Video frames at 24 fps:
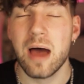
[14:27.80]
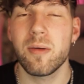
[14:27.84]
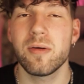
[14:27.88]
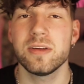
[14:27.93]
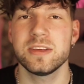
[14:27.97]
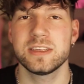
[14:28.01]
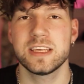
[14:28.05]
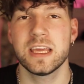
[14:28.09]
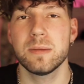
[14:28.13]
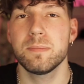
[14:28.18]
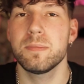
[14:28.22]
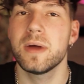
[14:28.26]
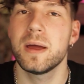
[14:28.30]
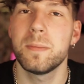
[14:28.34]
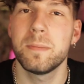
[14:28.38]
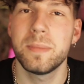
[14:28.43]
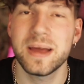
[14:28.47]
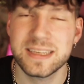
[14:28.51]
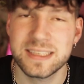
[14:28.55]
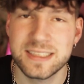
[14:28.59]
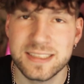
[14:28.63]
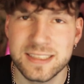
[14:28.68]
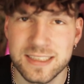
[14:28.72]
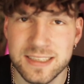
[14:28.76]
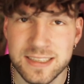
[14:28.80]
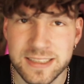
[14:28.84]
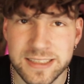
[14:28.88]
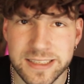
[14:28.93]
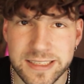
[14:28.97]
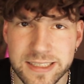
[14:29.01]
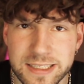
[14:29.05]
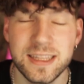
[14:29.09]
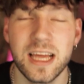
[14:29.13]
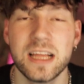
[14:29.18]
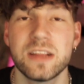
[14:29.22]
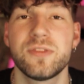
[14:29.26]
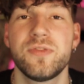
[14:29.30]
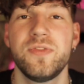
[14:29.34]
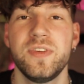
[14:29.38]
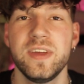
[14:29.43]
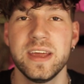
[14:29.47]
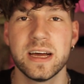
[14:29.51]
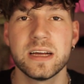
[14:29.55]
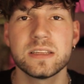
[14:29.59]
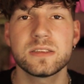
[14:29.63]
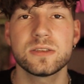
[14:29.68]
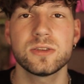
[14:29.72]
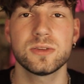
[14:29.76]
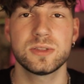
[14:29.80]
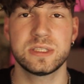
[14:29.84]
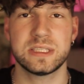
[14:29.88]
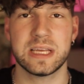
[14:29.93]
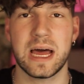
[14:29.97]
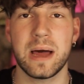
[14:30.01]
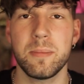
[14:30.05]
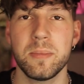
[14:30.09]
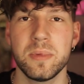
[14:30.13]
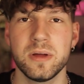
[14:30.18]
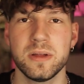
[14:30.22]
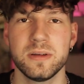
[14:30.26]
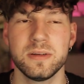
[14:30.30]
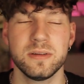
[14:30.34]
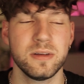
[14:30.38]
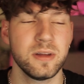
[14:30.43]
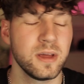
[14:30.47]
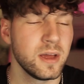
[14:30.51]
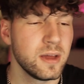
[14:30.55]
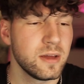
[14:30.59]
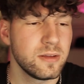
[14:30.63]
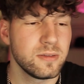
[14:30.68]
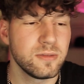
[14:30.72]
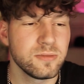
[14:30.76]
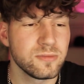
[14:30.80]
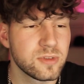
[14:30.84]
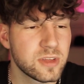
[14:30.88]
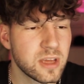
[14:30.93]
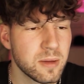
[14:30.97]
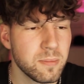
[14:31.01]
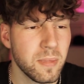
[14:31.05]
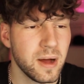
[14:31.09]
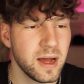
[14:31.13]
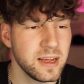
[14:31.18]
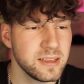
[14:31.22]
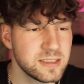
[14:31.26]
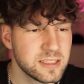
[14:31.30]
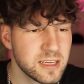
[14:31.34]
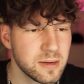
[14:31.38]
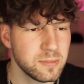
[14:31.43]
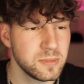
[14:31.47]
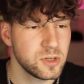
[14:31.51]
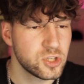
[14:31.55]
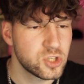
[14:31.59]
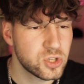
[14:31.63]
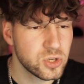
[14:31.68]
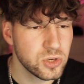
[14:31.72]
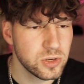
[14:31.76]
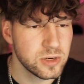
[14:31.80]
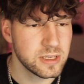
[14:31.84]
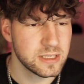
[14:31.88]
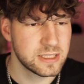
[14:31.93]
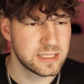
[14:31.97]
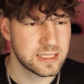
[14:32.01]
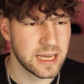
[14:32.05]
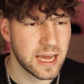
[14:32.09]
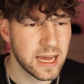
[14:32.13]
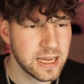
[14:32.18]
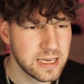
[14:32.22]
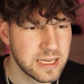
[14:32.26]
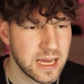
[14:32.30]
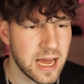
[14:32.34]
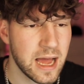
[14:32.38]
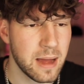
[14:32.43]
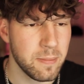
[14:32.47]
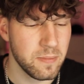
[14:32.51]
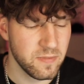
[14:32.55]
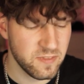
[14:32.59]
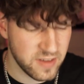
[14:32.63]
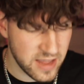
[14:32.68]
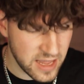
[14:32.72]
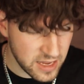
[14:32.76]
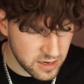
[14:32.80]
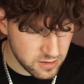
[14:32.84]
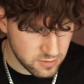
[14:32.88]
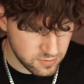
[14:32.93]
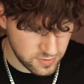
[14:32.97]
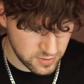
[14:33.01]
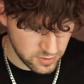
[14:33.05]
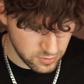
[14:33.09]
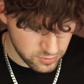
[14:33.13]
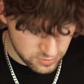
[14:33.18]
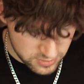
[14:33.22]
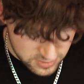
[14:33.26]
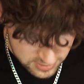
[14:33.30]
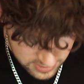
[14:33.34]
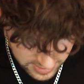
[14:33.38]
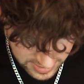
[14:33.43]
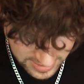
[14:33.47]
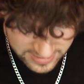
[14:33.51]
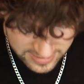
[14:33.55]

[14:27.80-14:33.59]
Aber ich gebe mein Bestes, dass wir zusammen gemeinsam eine schöne Zeit haben, während wir unser